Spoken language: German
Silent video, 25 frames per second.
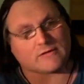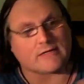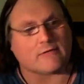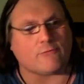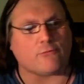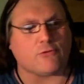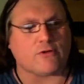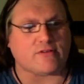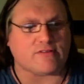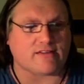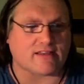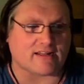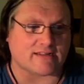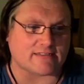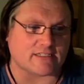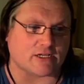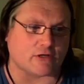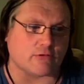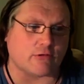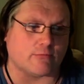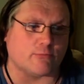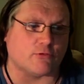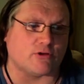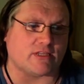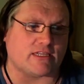und dann wurde sich halt
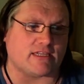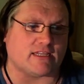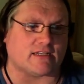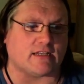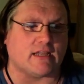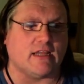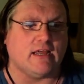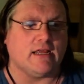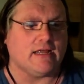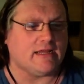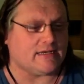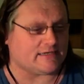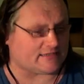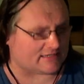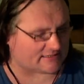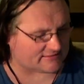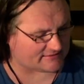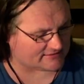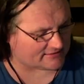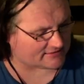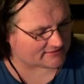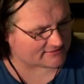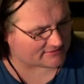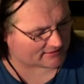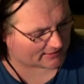darüber mokiert,
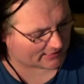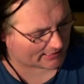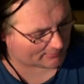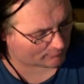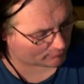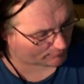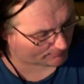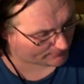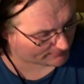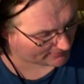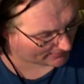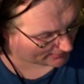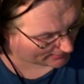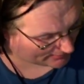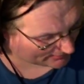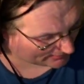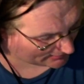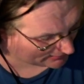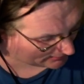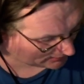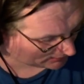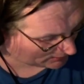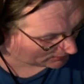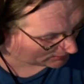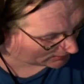dass das Album
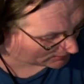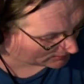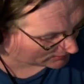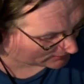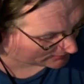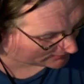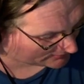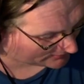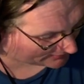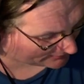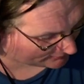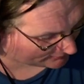ja äh, in